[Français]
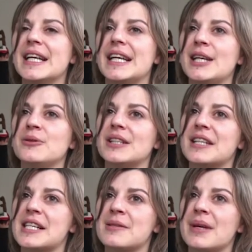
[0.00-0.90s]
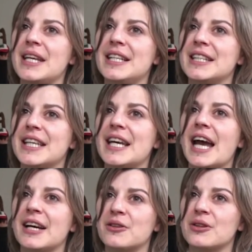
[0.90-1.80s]
et une adresse mail qui est
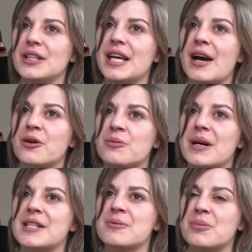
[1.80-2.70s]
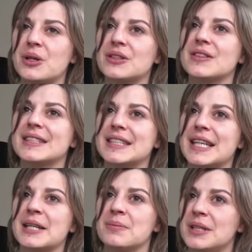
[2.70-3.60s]
accueil
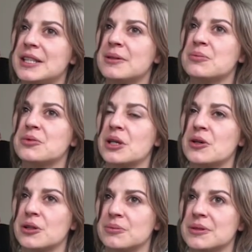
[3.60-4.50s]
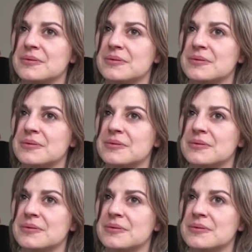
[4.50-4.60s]
minecom